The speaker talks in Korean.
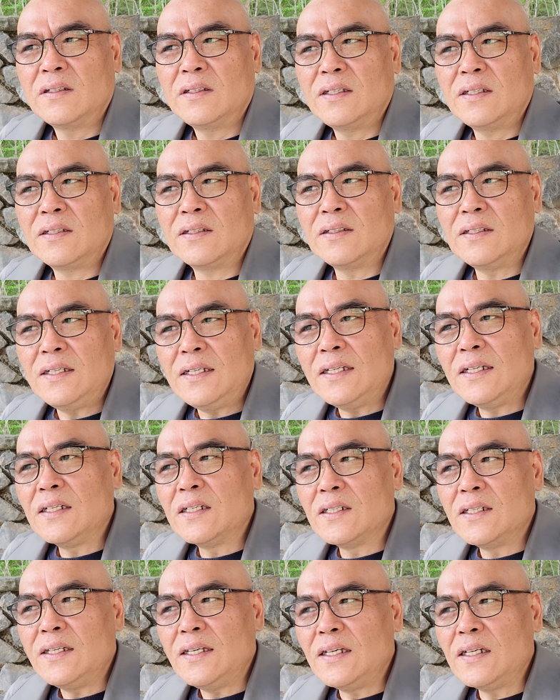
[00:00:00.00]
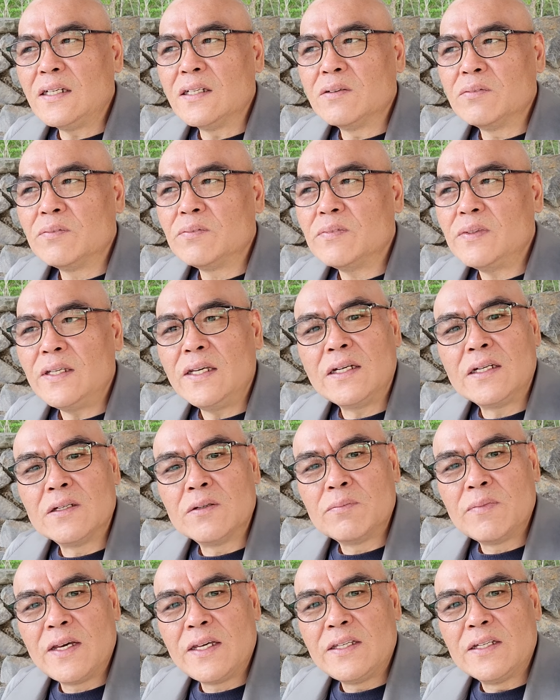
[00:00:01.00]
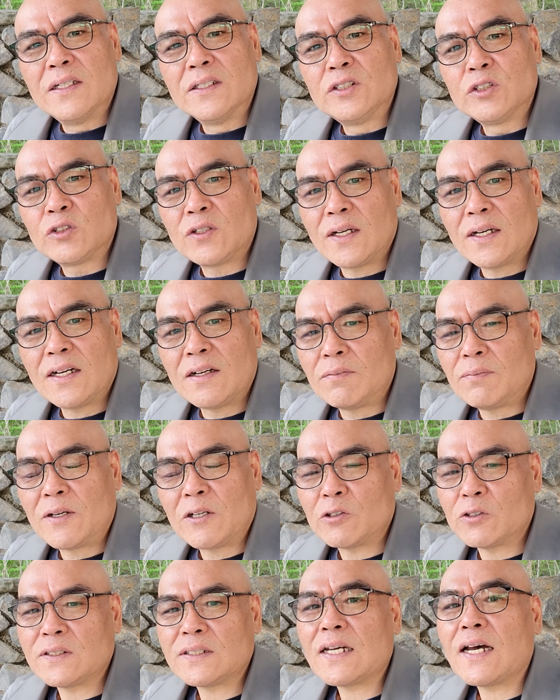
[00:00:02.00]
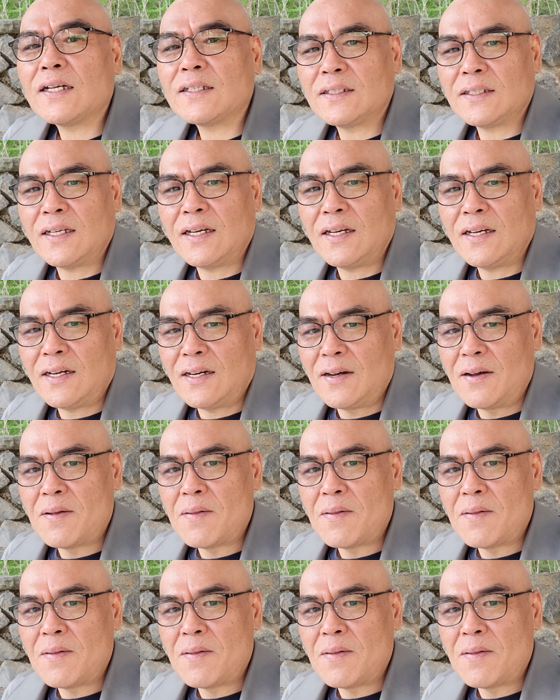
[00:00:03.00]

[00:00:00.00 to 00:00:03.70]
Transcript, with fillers: 이런 이름, 이름, 이름의 연쇄가 바로 사태